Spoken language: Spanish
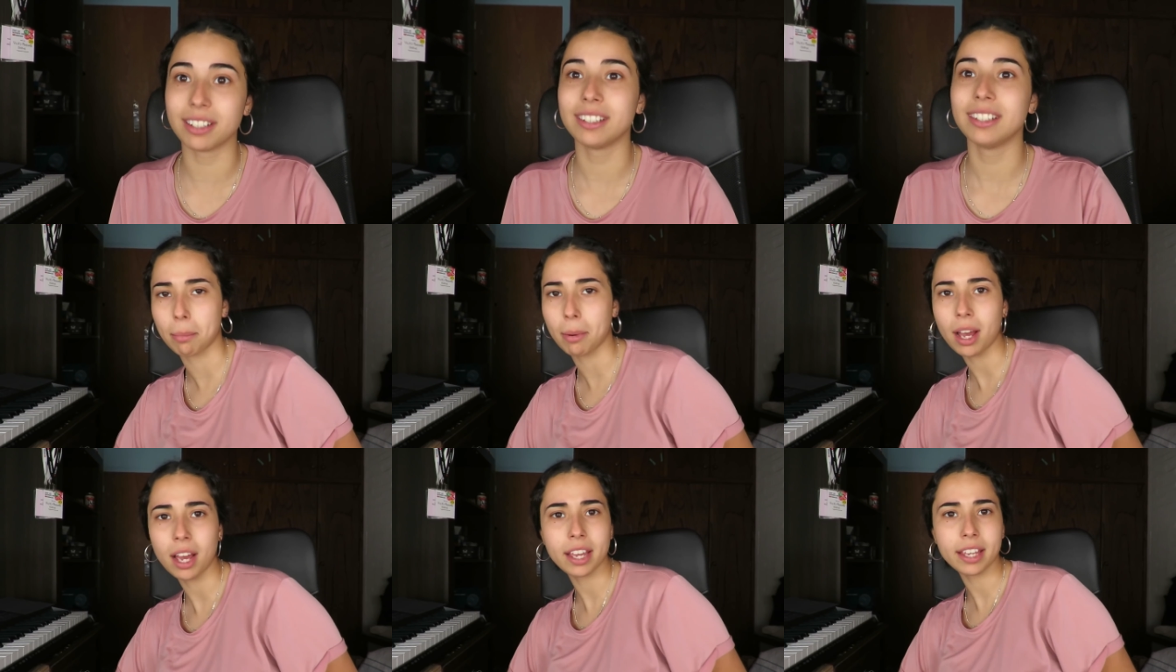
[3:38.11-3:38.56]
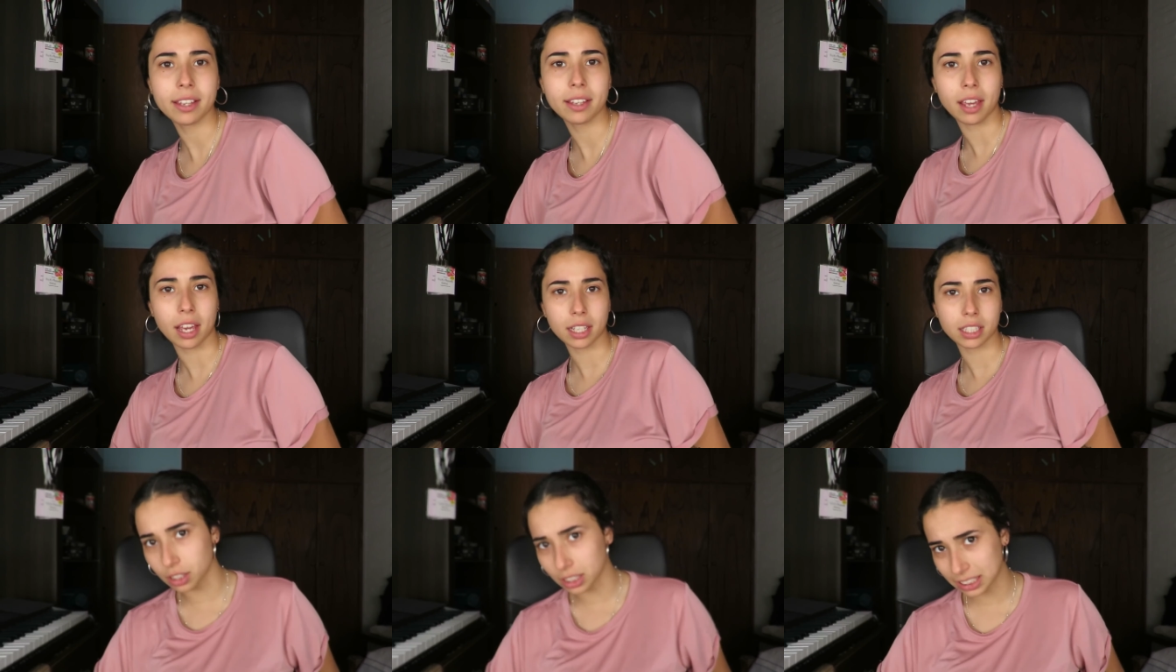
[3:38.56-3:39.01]
capaz
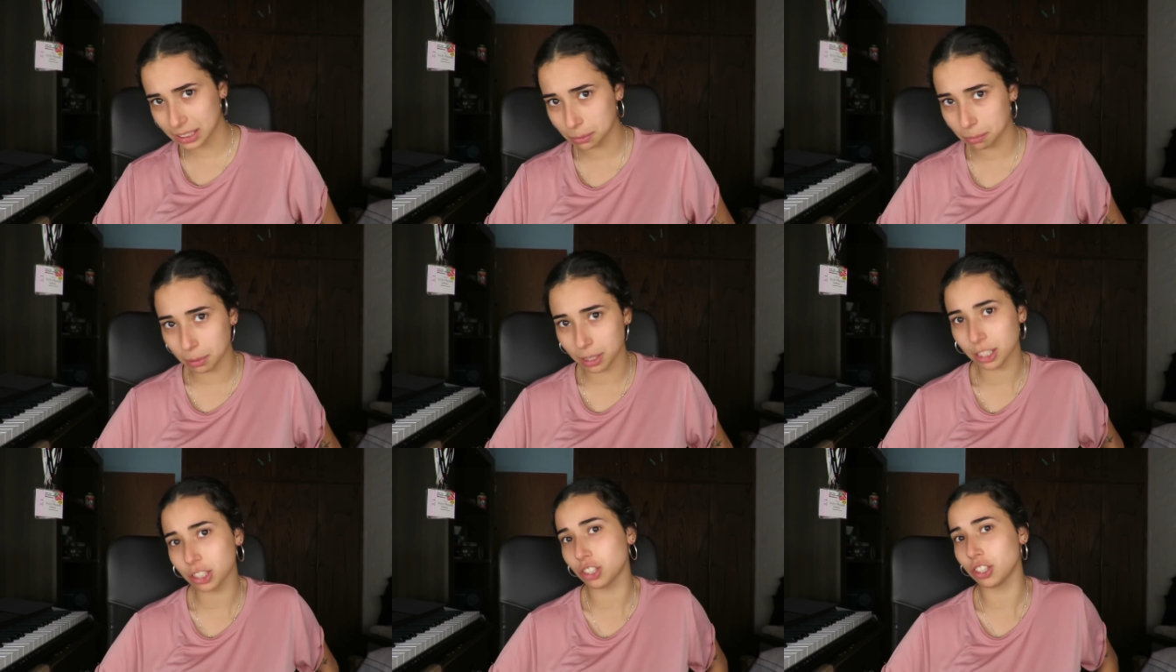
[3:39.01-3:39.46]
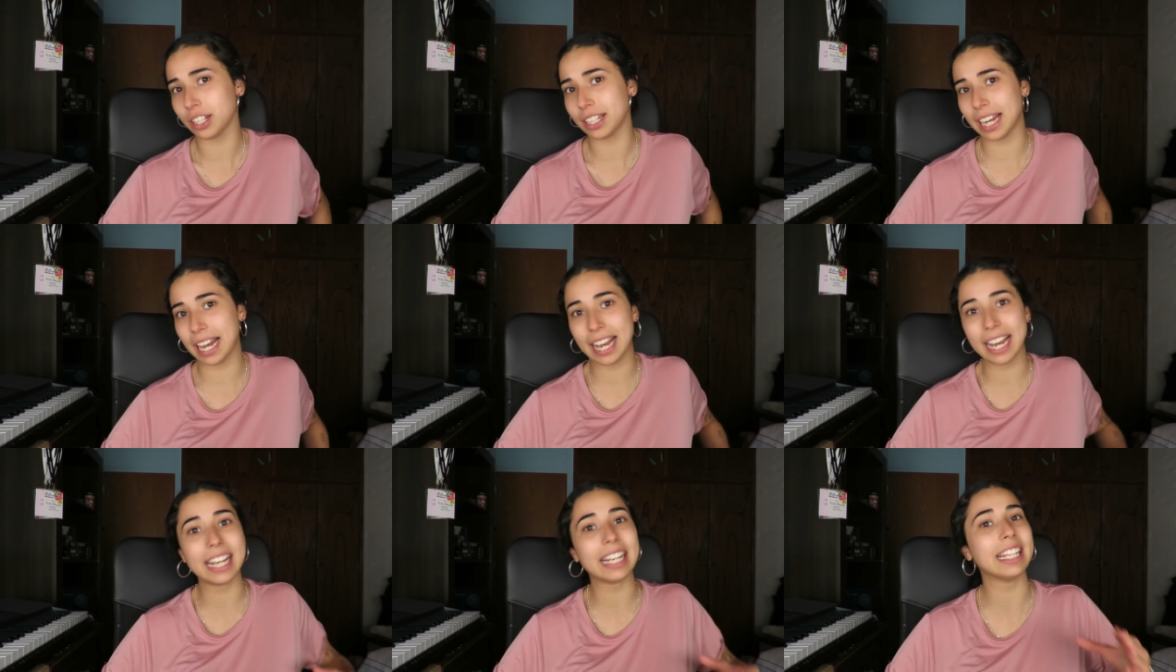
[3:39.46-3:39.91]
hay expertos
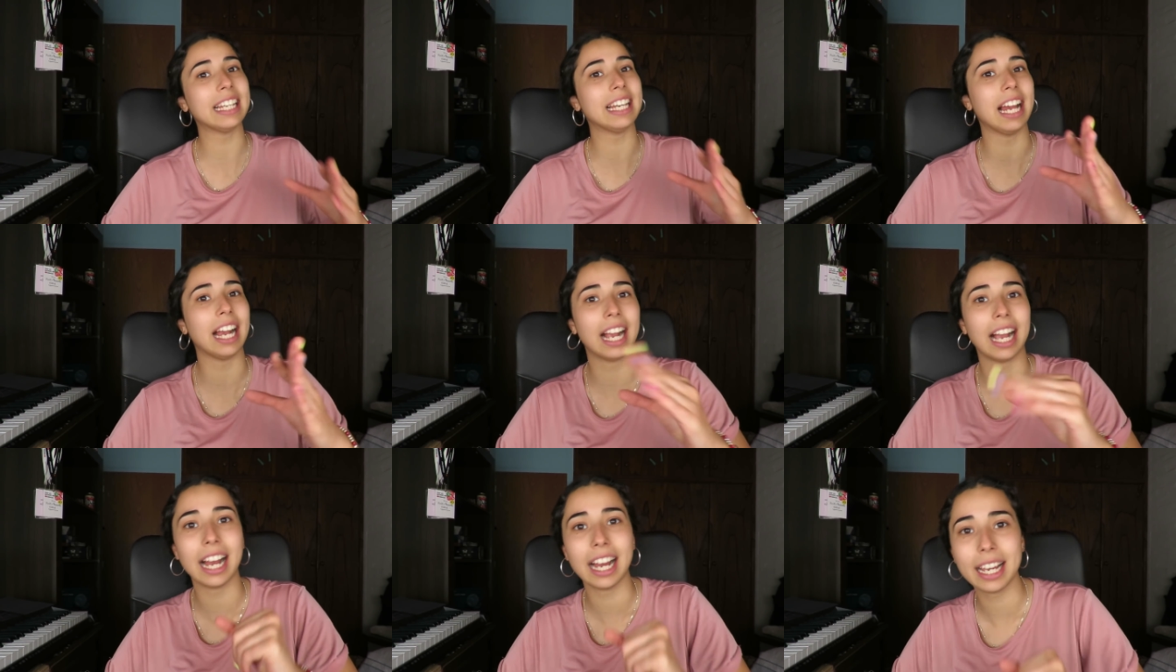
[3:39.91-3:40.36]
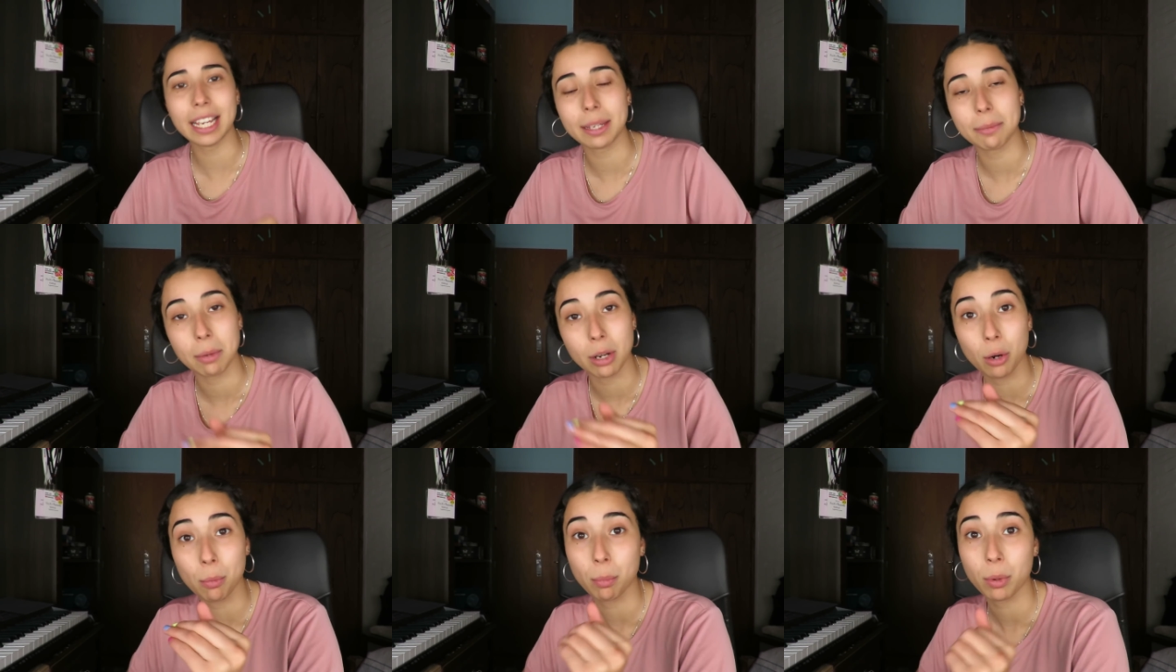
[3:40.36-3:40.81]
en alergia acá y
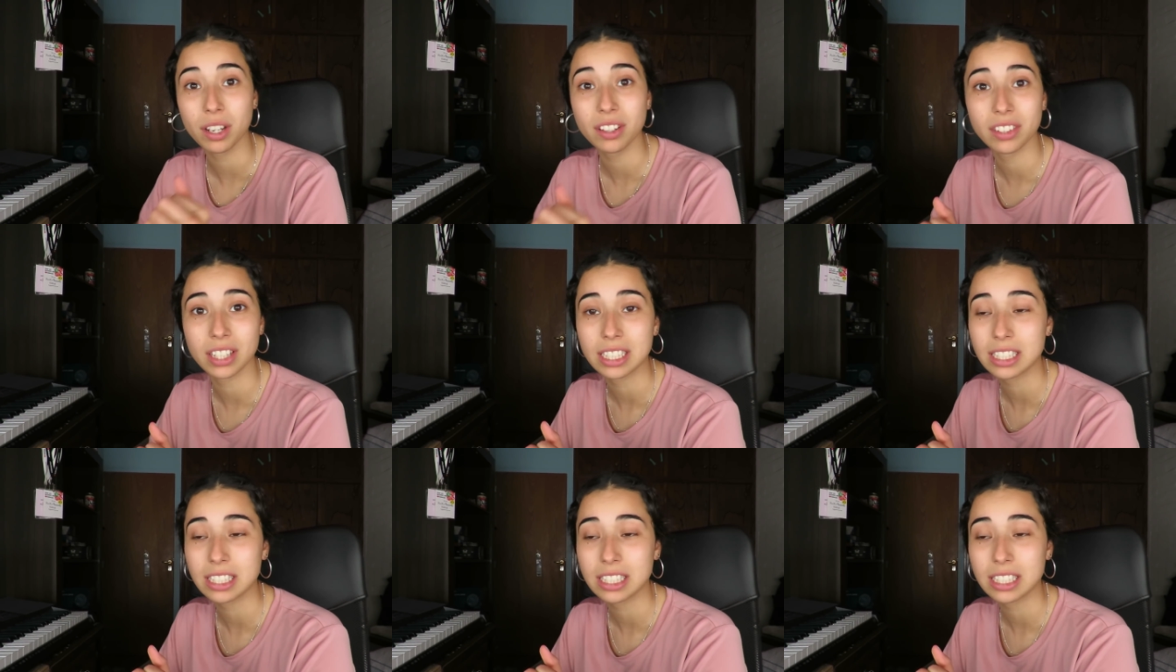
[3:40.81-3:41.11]
me lo pueden